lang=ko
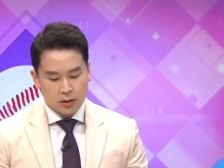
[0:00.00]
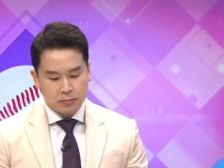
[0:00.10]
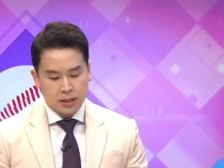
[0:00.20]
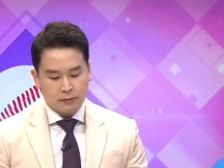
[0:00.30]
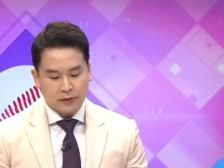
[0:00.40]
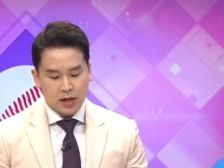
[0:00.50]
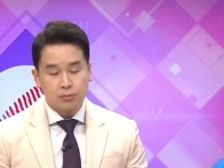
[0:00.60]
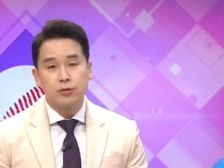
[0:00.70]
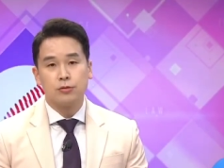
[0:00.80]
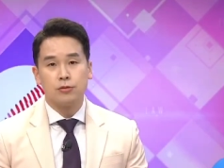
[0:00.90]
빅
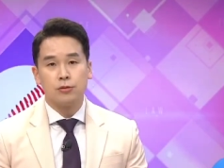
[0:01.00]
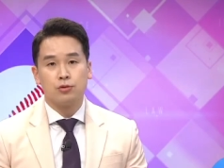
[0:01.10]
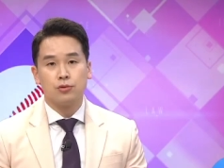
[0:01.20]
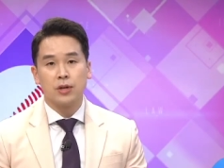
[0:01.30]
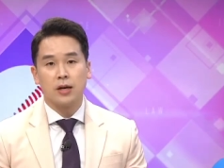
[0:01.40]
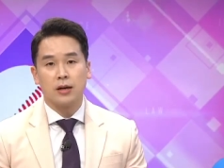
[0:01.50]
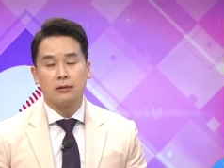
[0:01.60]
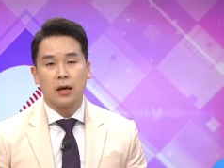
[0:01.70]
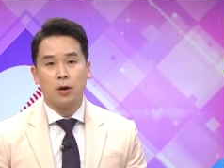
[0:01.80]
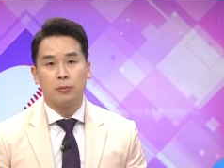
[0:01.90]
파이브
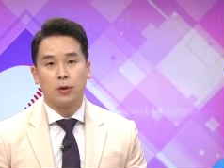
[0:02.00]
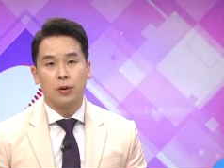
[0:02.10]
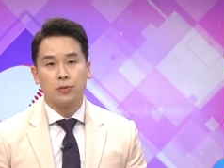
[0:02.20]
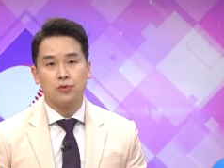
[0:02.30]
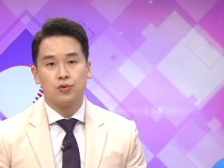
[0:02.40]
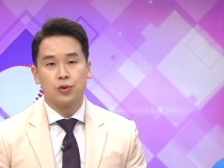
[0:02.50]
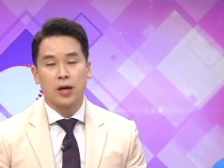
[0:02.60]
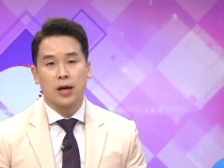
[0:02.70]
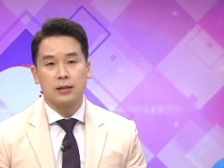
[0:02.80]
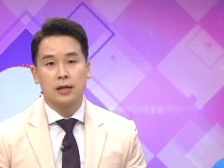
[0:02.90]
국내 대형병원
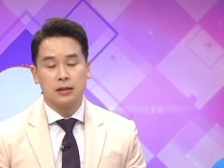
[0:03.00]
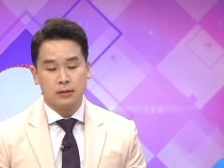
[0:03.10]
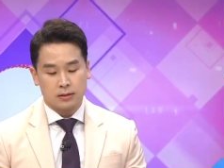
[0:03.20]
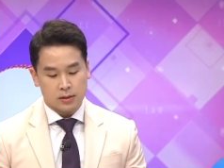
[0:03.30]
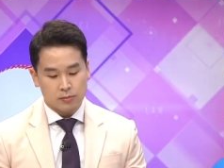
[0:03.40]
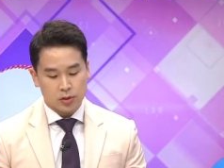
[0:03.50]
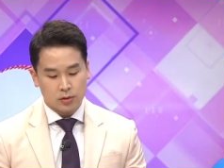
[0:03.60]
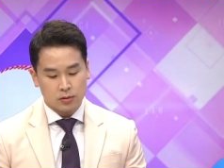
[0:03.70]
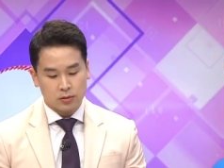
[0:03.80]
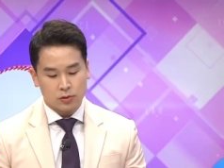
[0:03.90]
중에 하나인
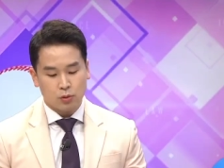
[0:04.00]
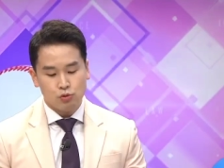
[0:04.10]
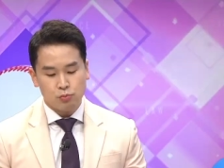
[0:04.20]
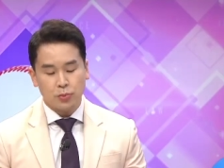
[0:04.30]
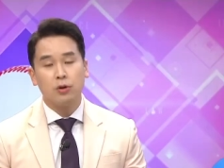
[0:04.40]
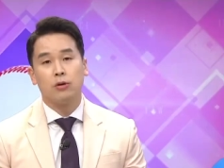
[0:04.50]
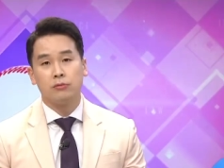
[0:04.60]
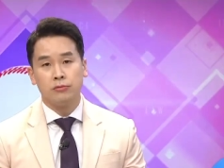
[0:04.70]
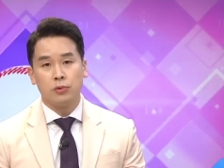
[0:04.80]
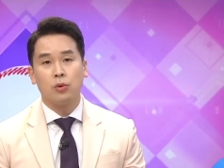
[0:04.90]

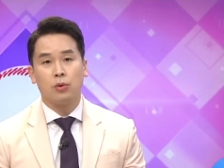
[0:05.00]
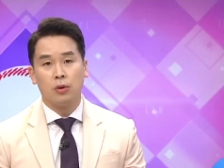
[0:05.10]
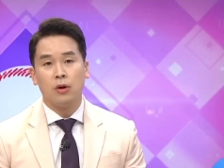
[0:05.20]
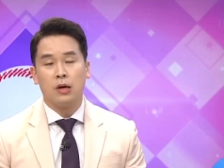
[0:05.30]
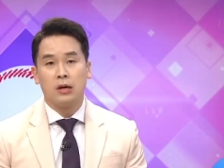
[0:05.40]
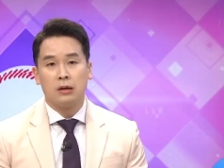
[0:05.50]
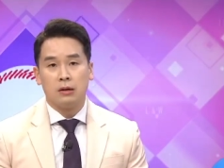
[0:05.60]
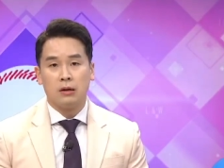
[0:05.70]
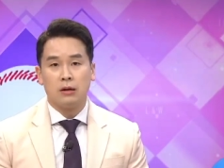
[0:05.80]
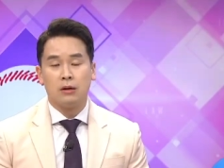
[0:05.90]
삼성서울병원도
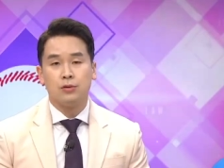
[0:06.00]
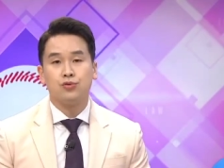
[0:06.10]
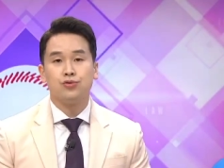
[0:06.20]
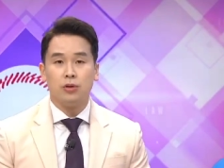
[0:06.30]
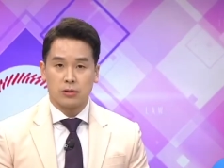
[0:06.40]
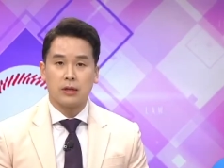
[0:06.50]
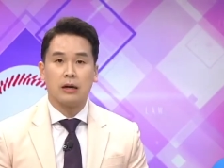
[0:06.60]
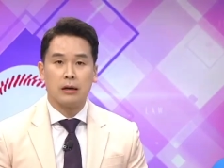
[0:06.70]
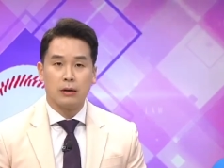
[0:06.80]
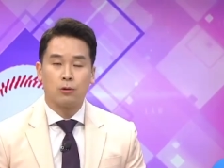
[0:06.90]
어, 뚫렸다.
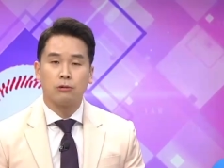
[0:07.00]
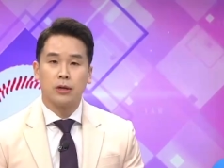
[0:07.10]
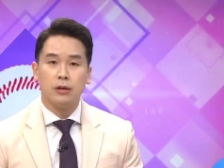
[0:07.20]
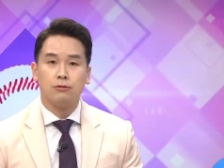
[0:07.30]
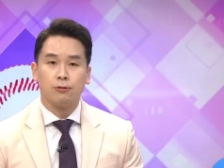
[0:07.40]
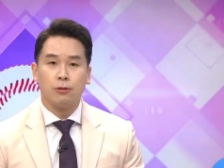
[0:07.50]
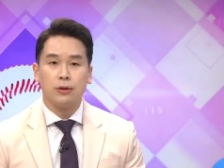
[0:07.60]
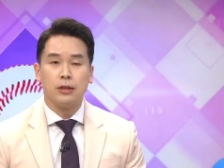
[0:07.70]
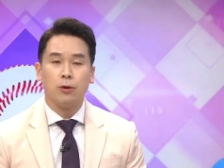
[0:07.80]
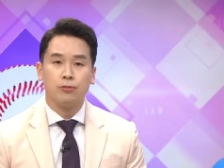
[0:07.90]
코로나 십구로.
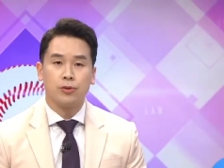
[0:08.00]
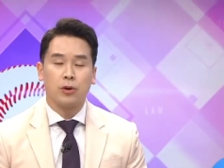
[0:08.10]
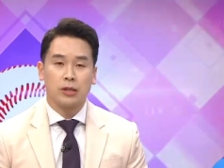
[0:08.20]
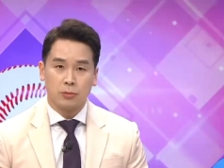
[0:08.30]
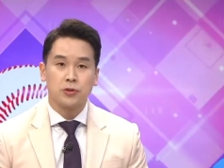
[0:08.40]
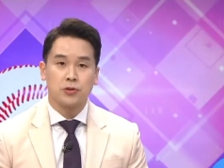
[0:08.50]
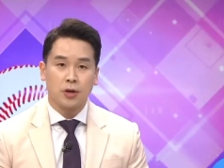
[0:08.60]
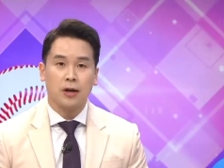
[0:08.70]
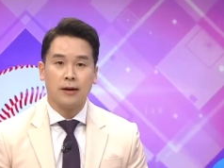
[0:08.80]
이 내용부터 확인해 보시죠.